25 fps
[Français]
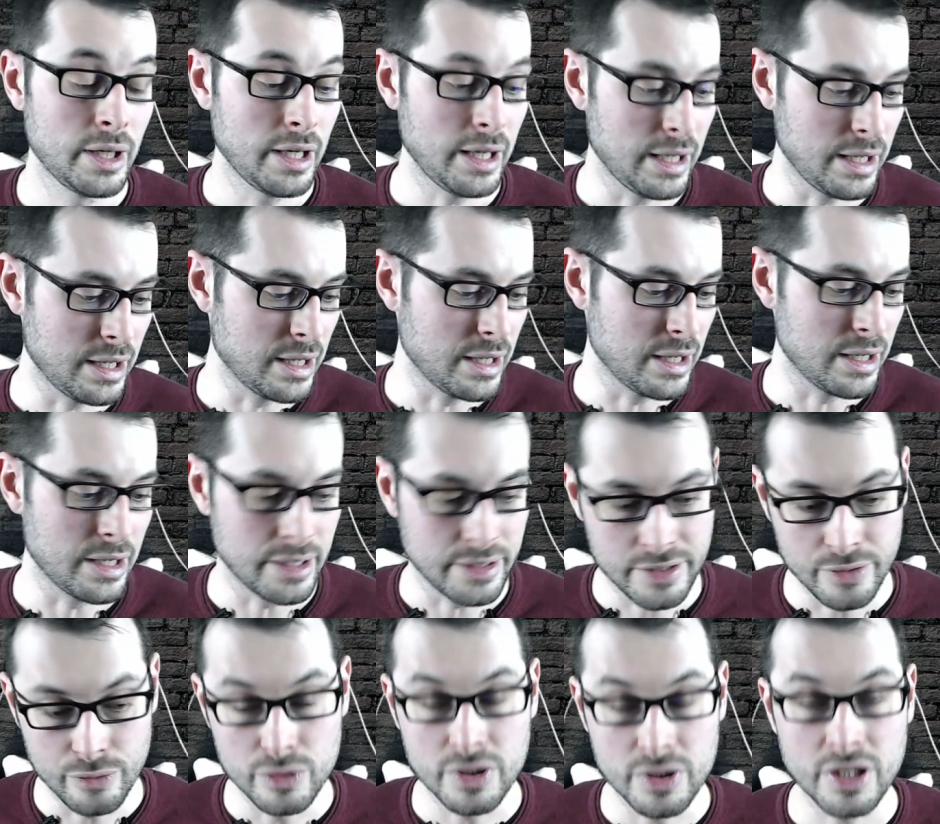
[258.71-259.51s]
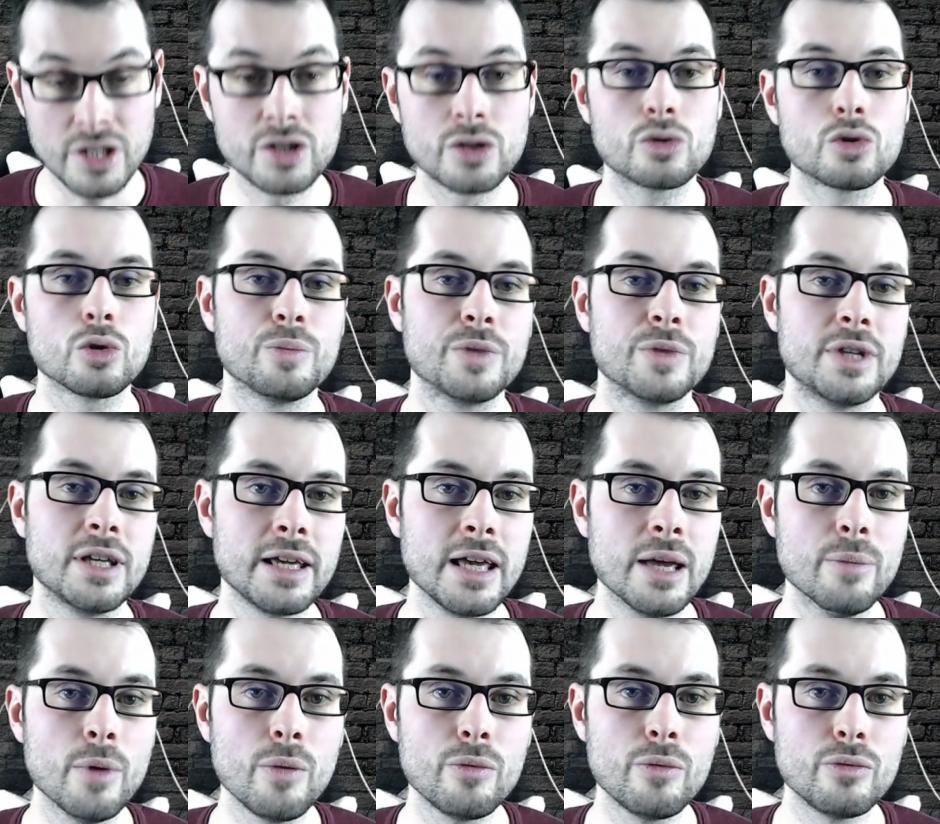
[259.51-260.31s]
Et si vous achetez ce petit
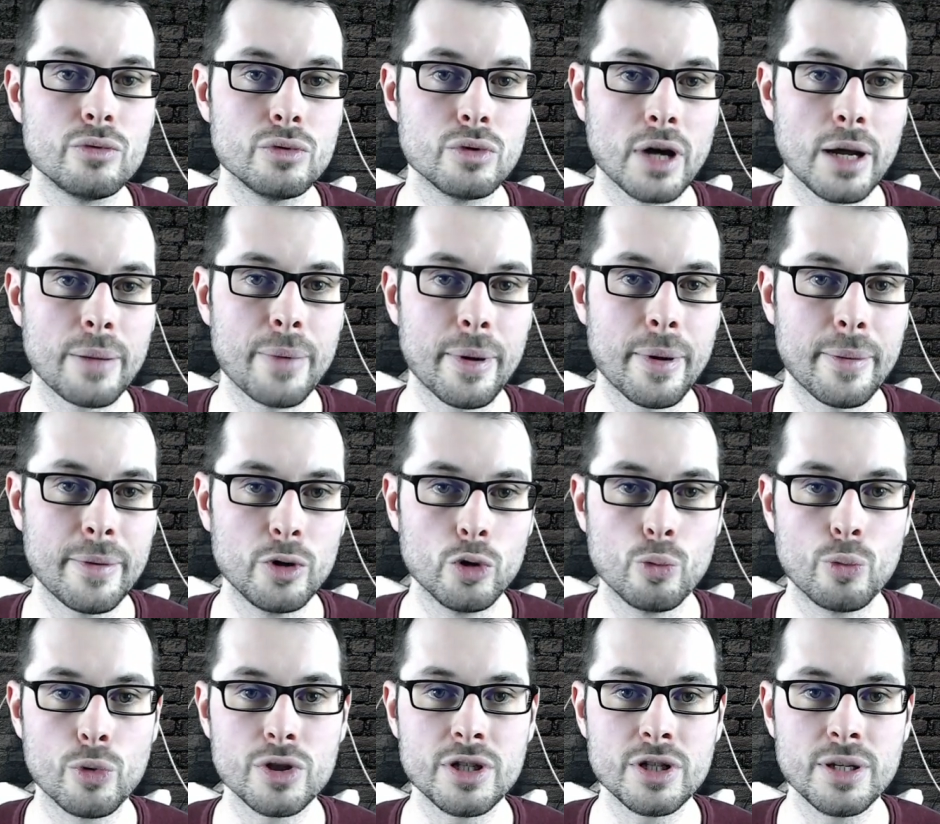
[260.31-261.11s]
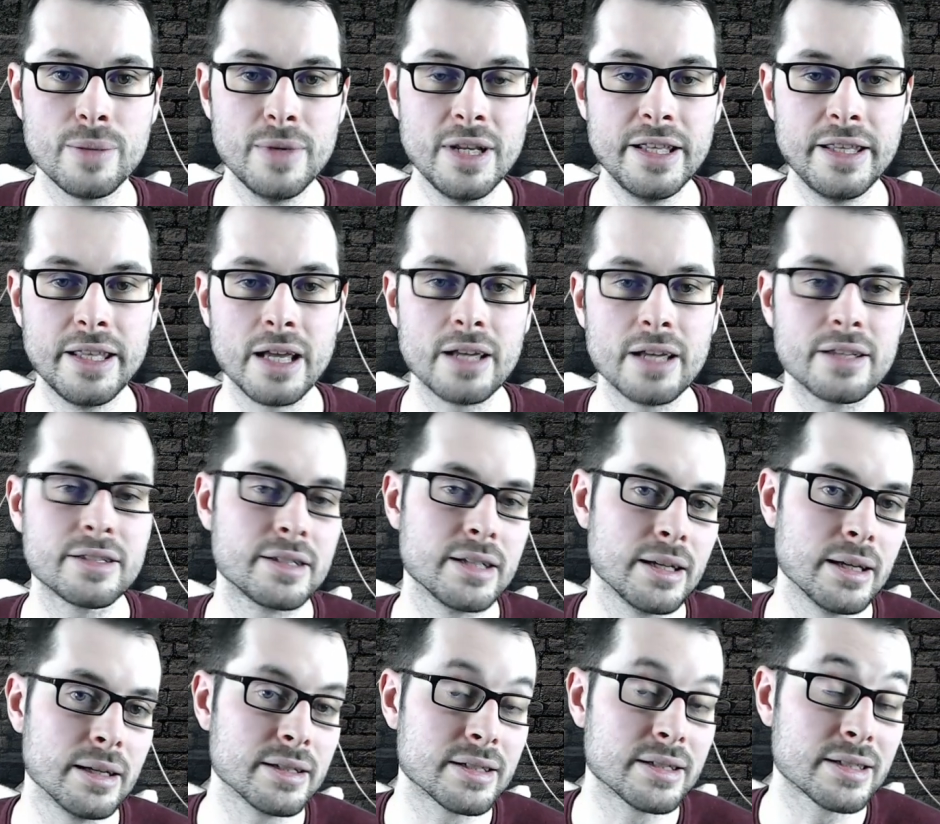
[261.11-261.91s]
Game Up, vous aurez pas mal de possibilités
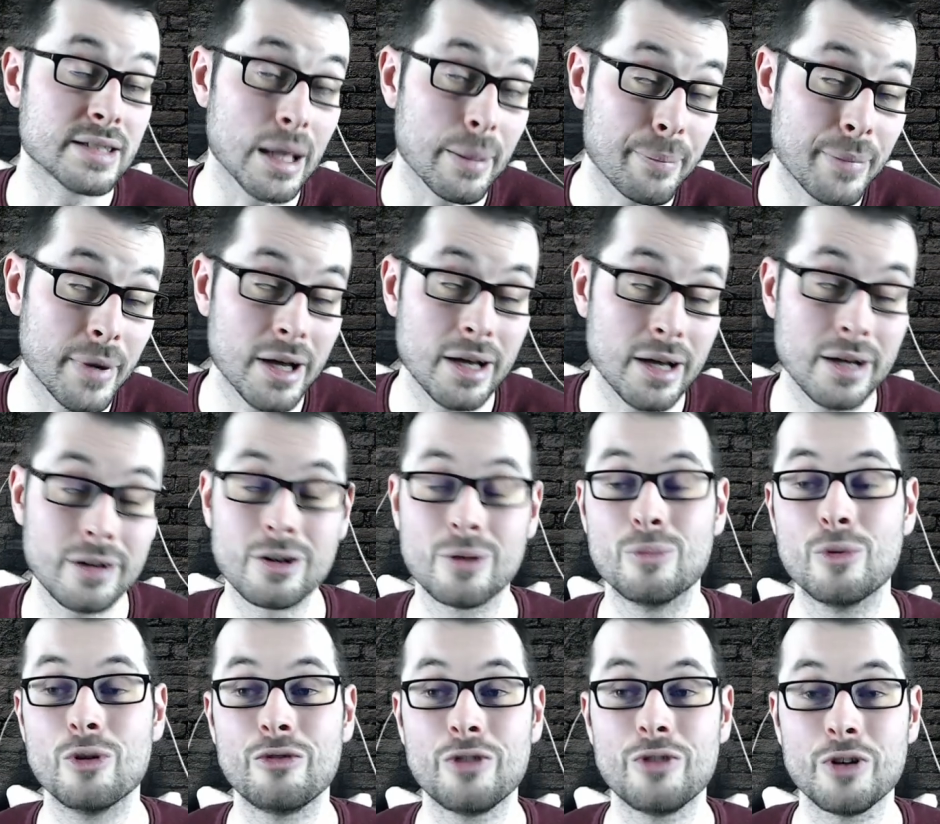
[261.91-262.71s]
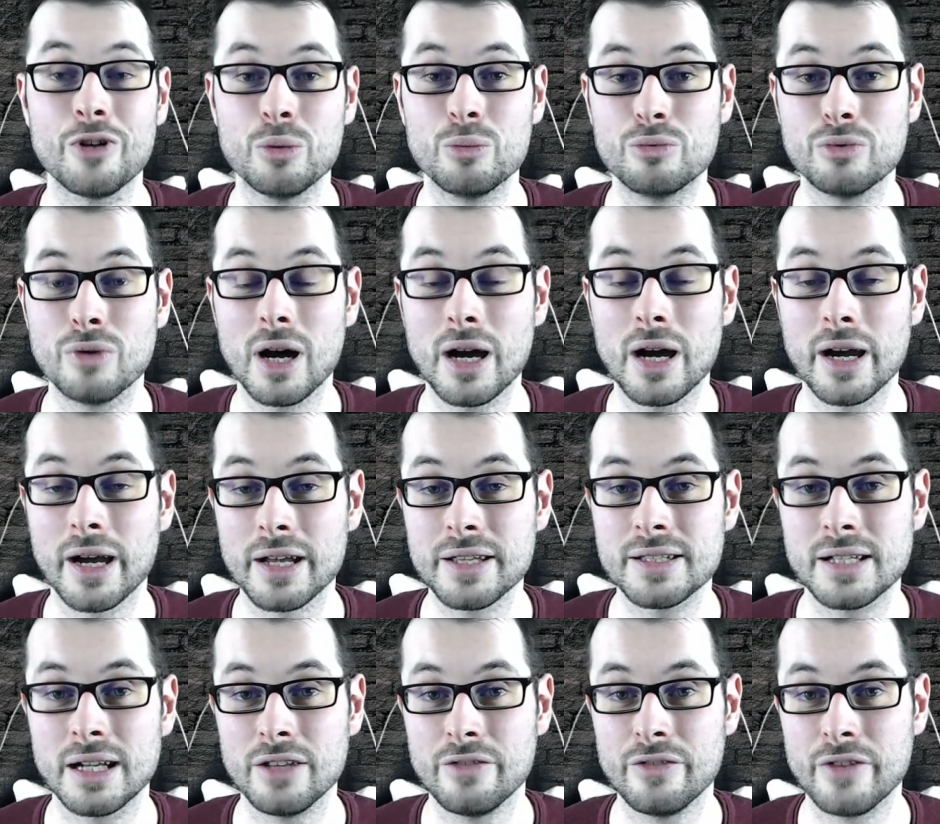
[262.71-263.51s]
assez sympas, comme le fait de pouvoir
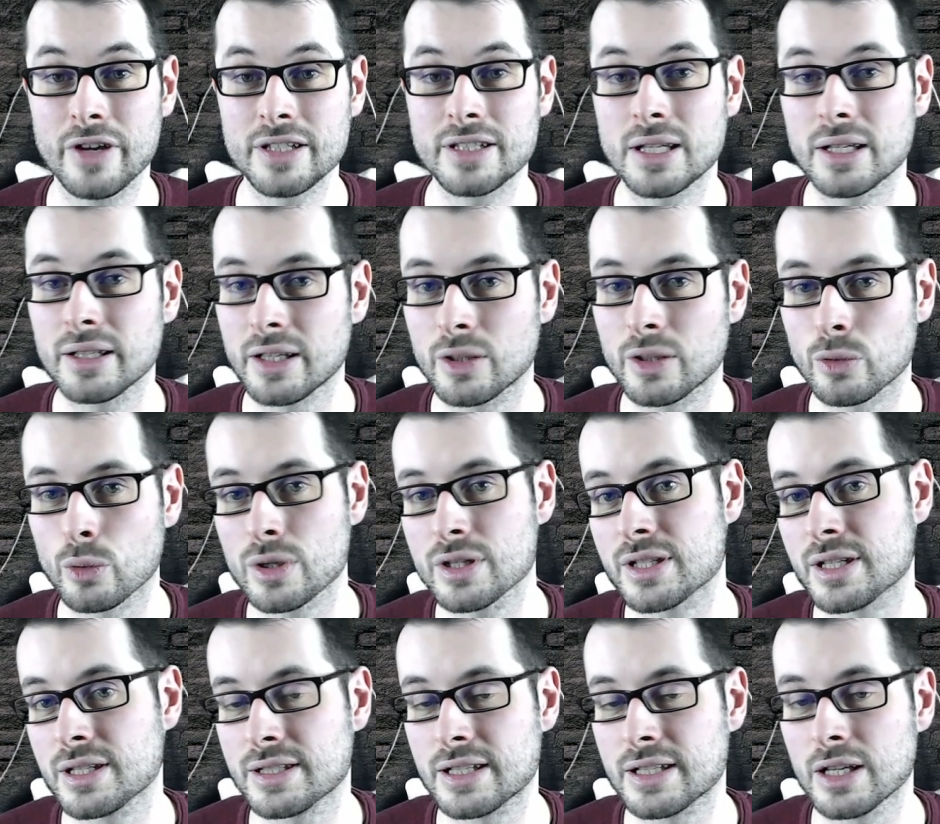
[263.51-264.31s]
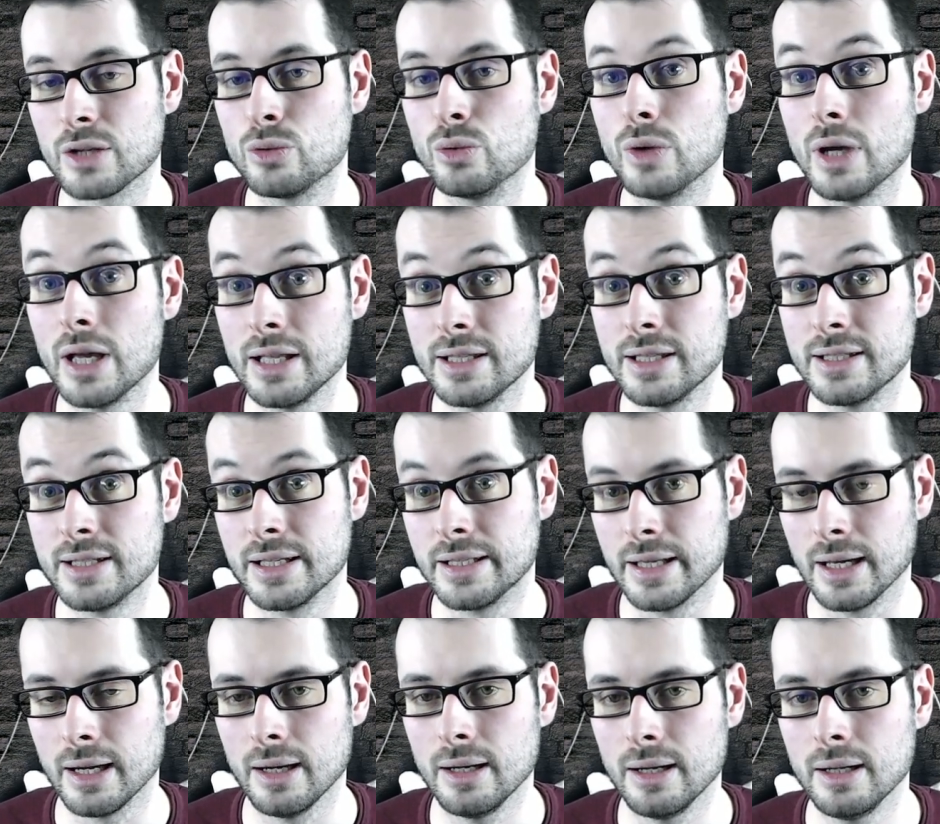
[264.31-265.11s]
agresser l'adversaire, détruire ses statues,
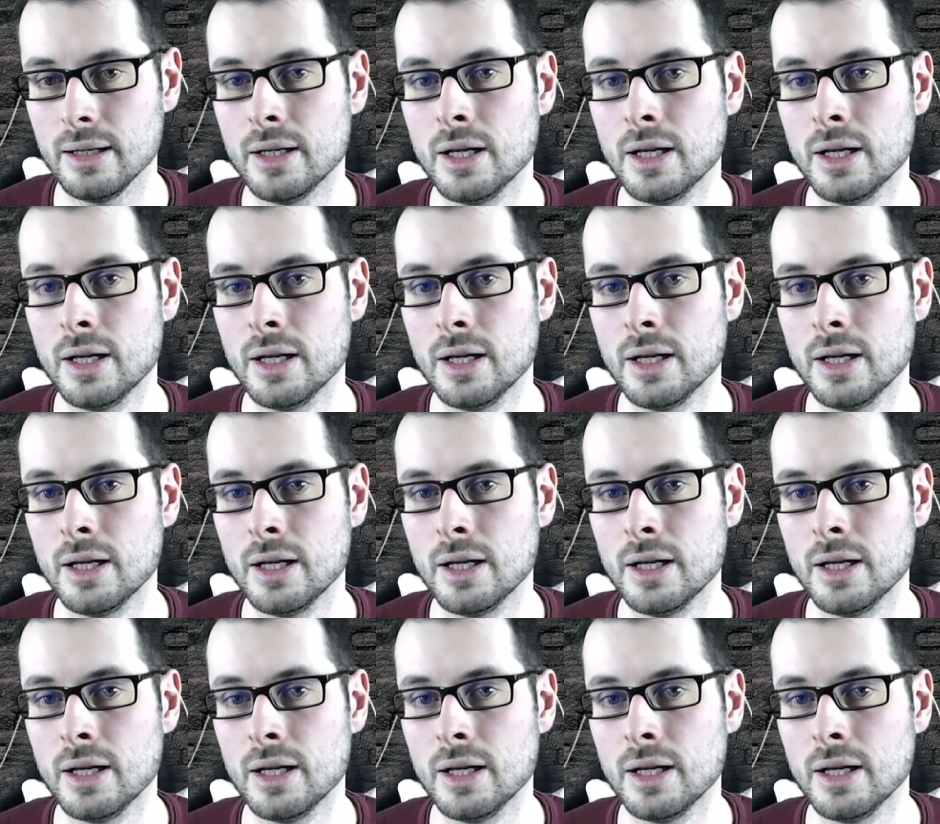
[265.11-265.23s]
etc.